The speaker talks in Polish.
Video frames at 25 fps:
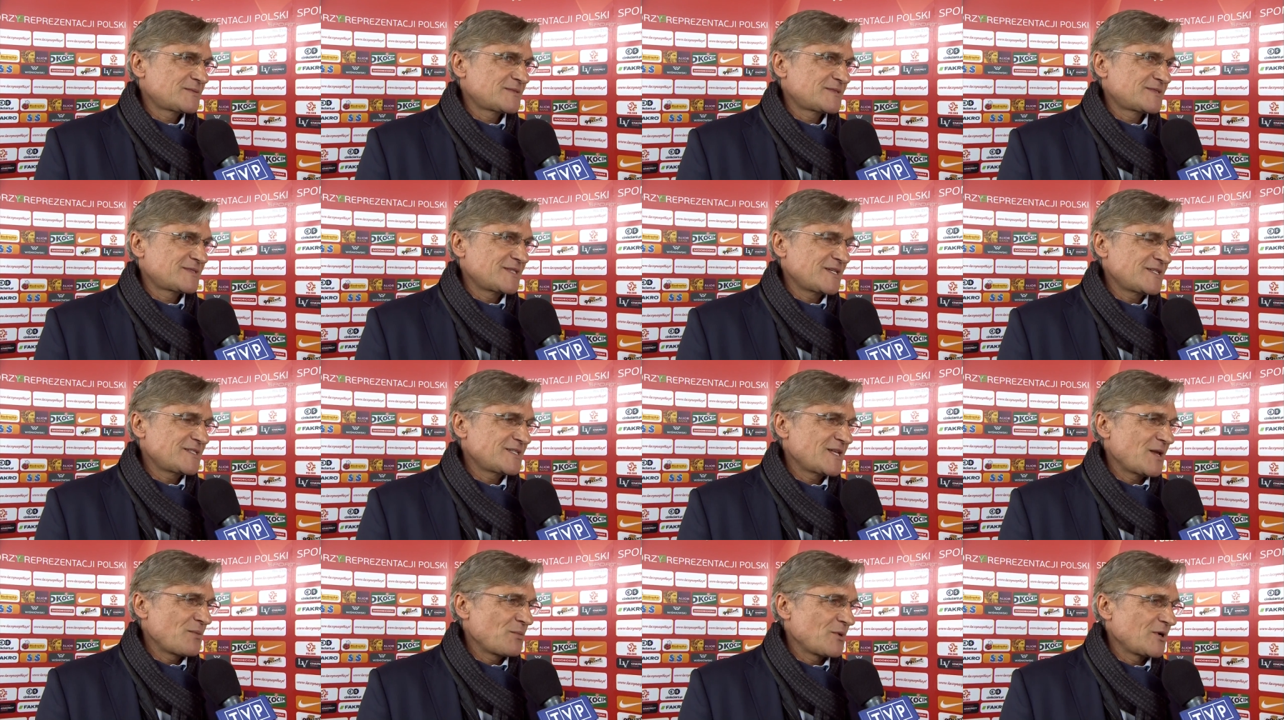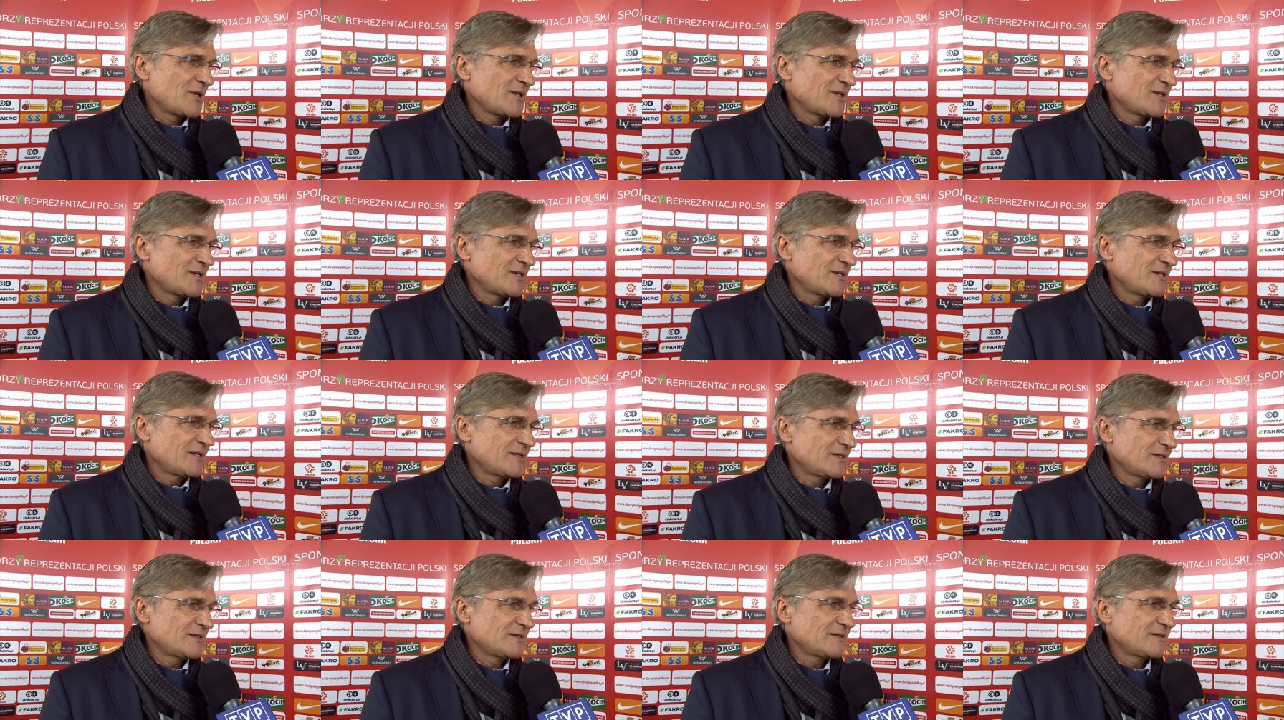system
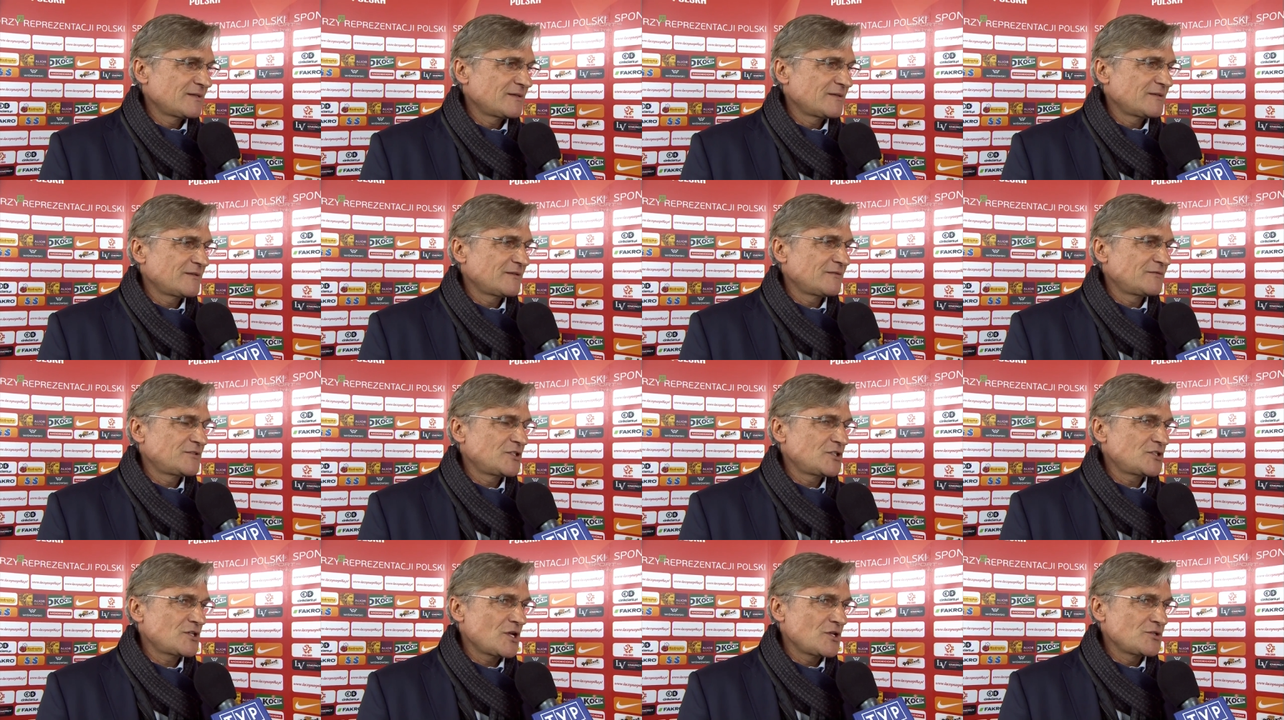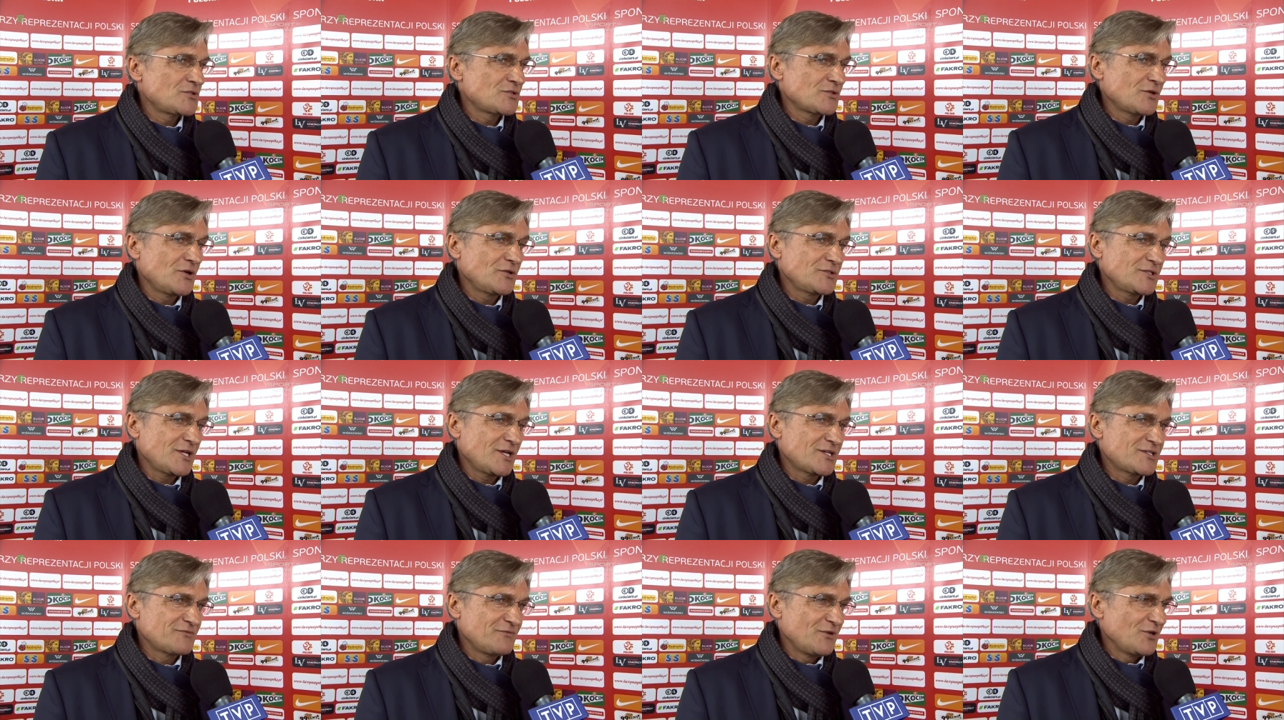gry w dziesięciu,
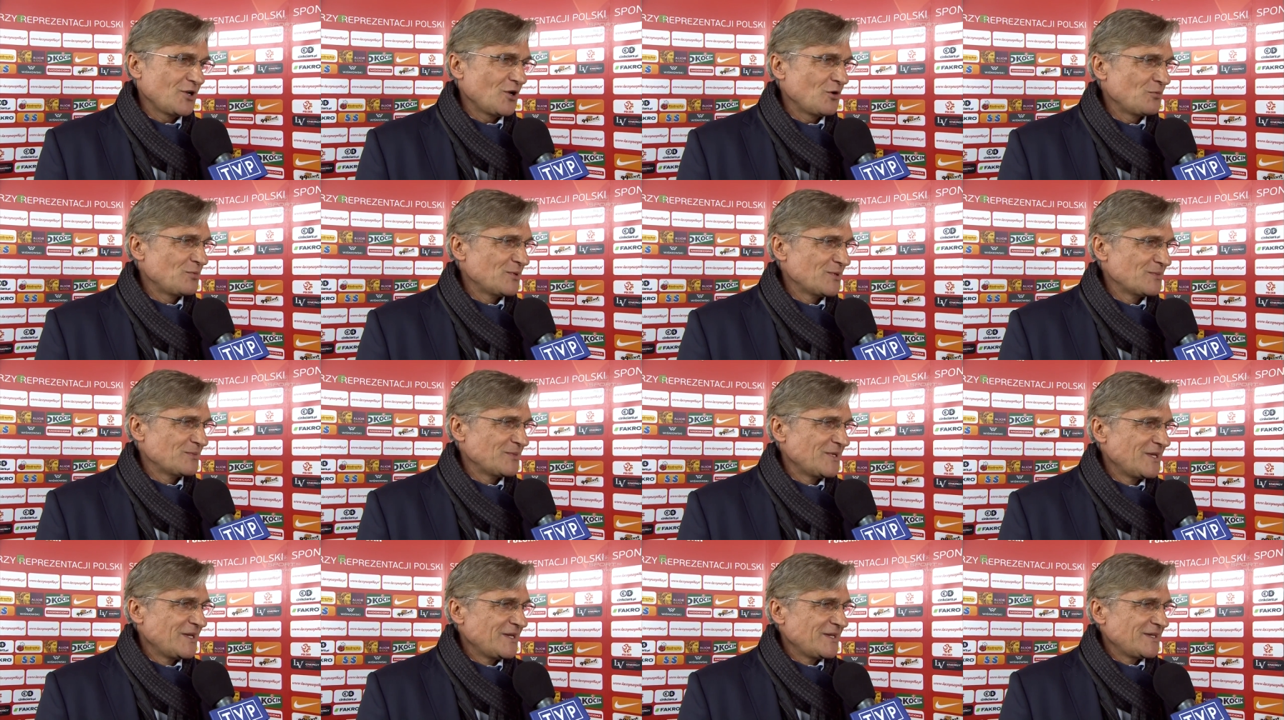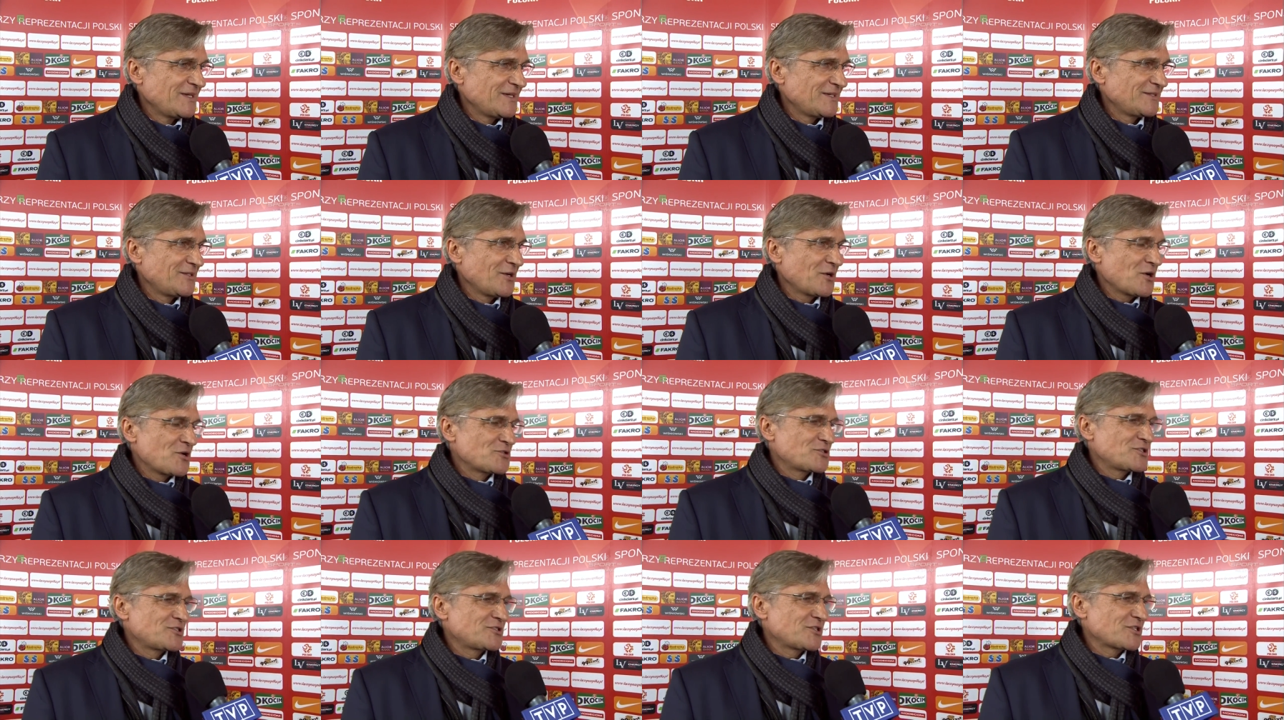chociaż wolałbym
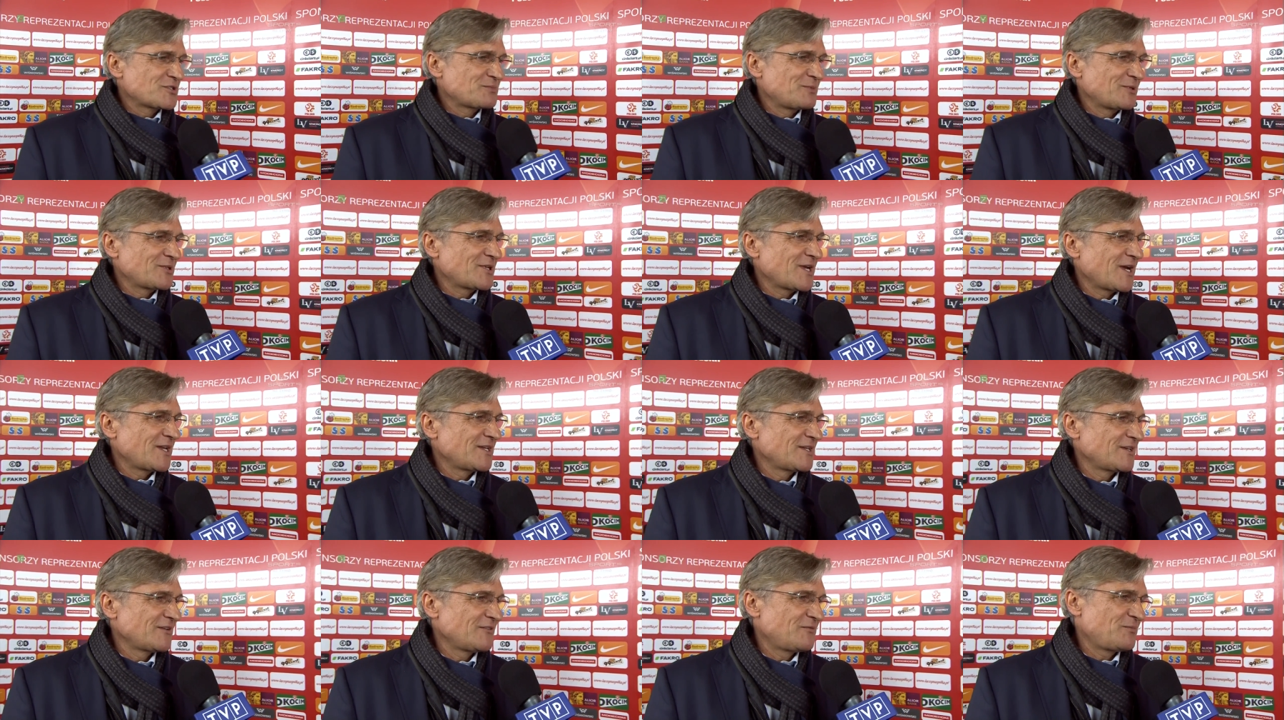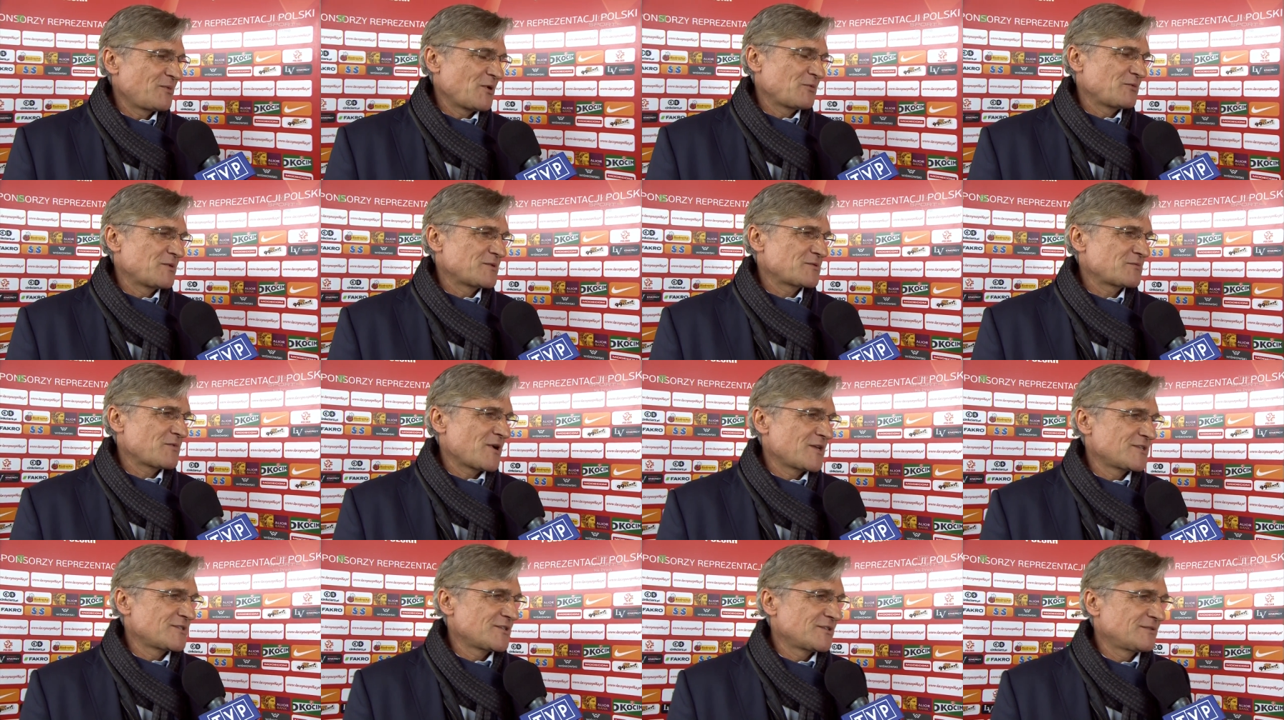dokończyć to spotkanie w pełnym
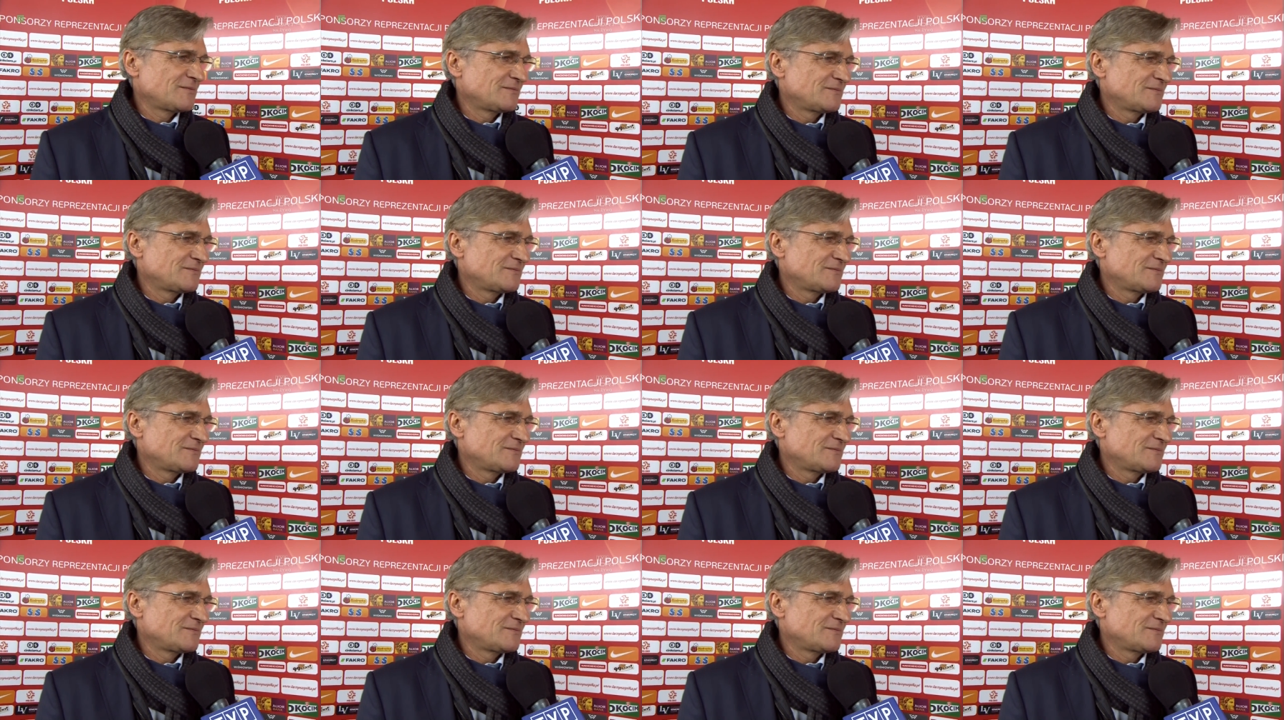składzie.